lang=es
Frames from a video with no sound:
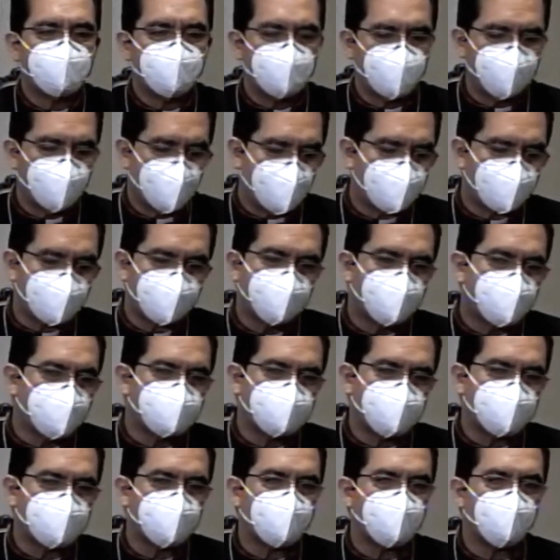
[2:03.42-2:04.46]
deberán
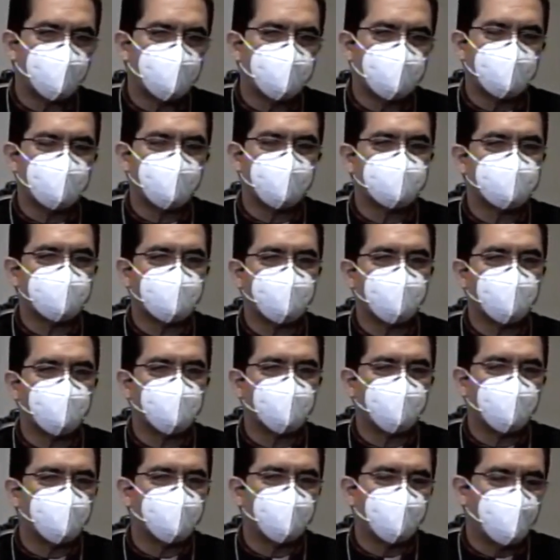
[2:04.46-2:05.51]
representar los intereses del
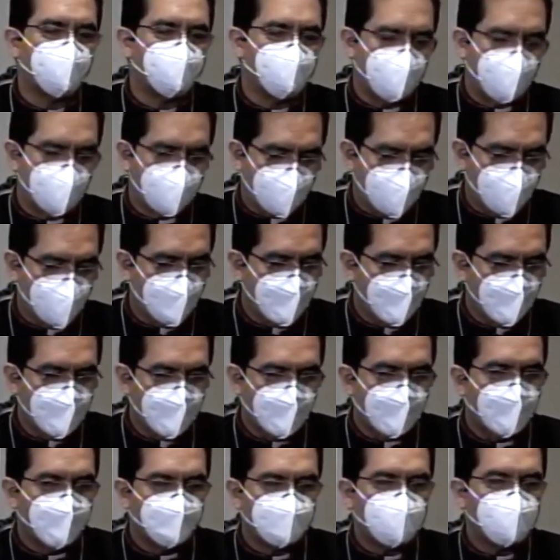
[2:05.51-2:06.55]
pueblo y habría que
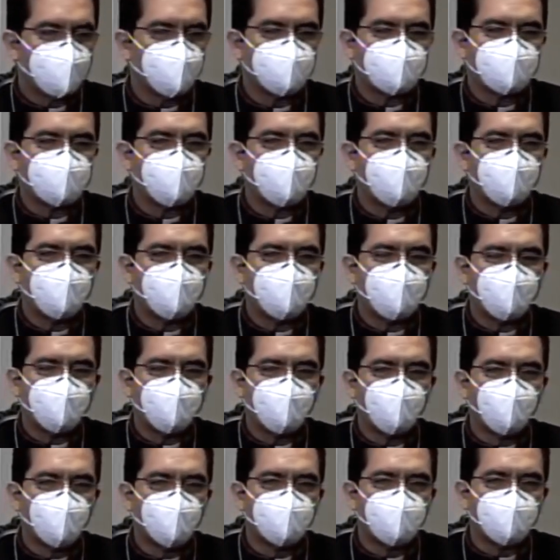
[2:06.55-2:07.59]
preguntarle a
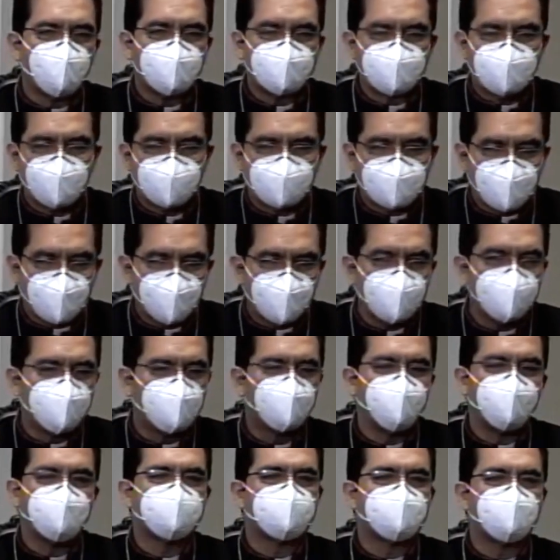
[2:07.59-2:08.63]
cada uno que si está
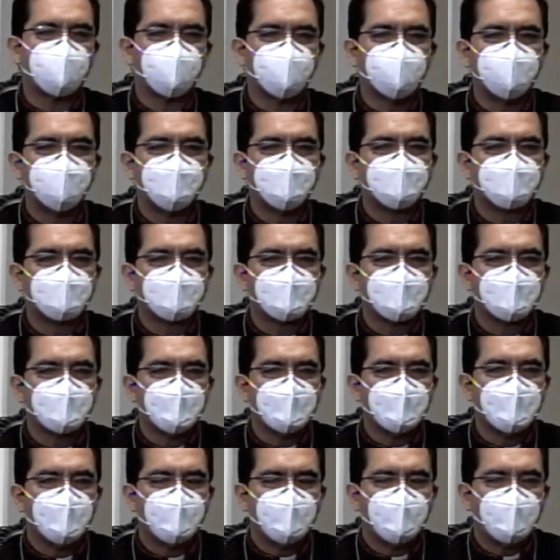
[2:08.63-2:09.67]
dispuesto
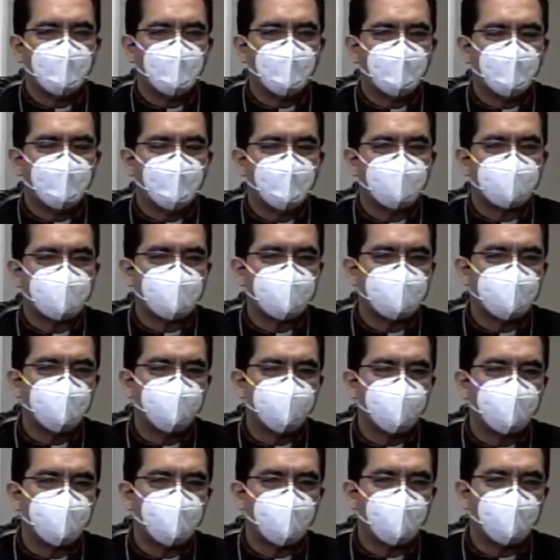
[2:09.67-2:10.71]
a
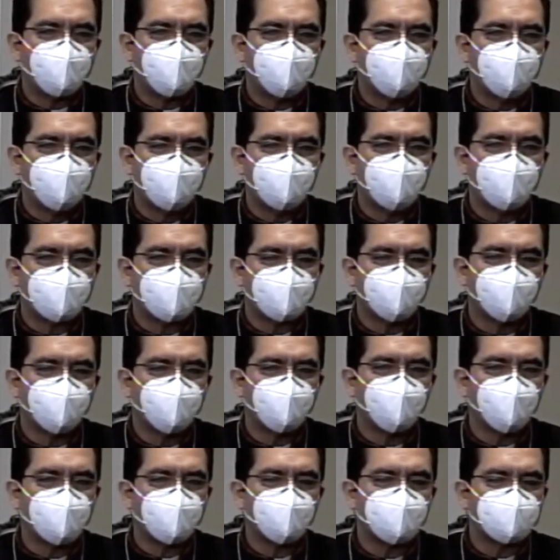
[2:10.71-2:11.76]
ratificar la
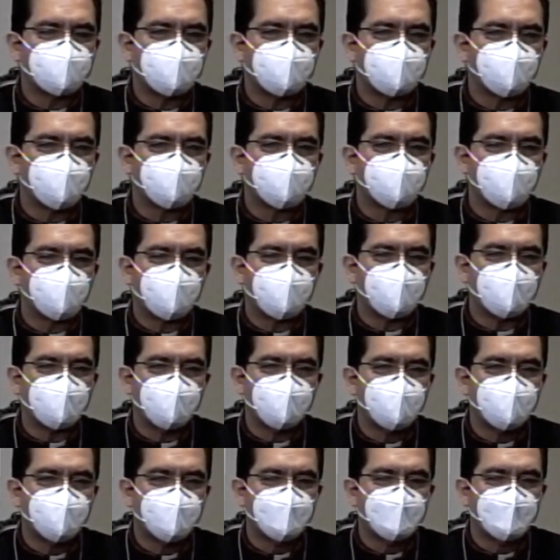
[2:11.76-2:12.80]
reforma constitucional
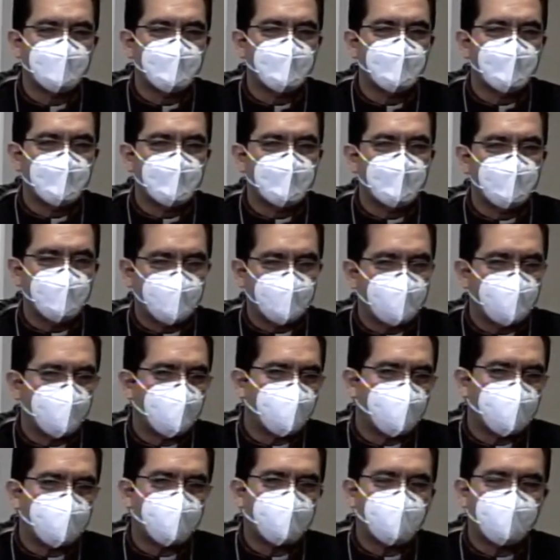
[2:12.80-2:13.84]
y
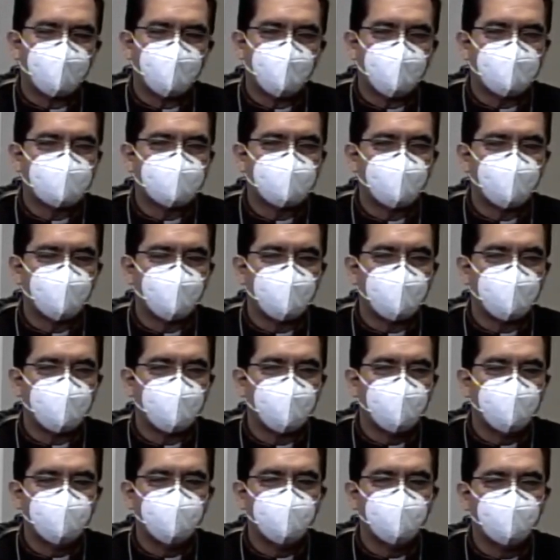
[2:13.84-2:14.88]
grabarle con el celular
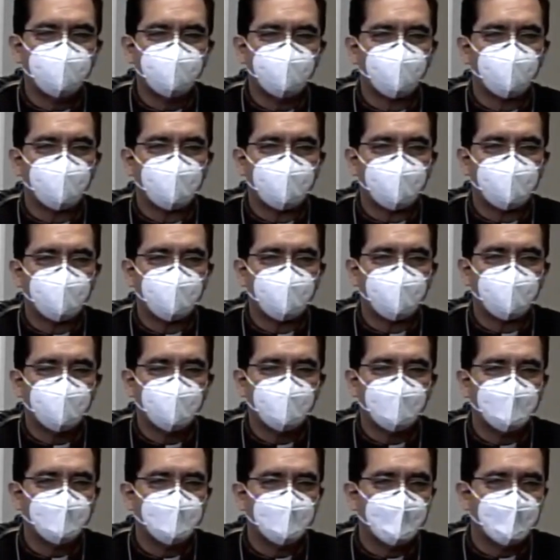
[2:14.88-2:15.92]
lo que diga
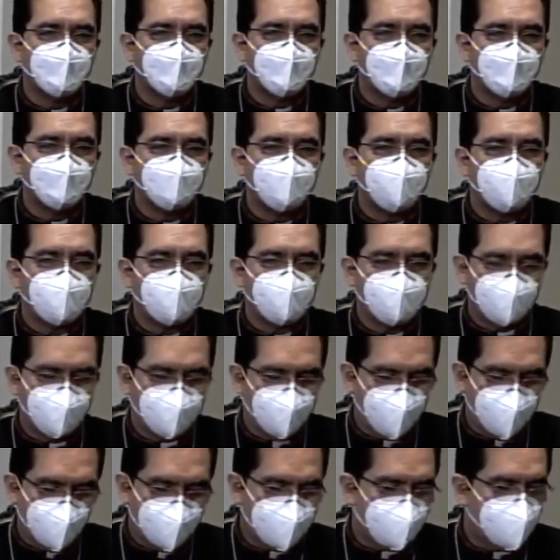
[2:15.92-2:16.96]
para
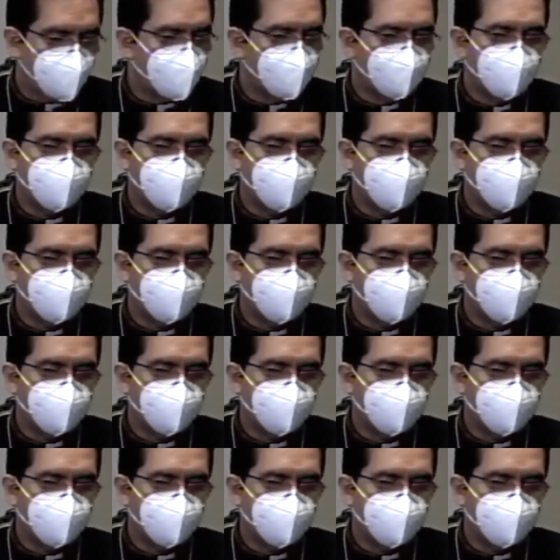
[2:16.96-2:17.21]
después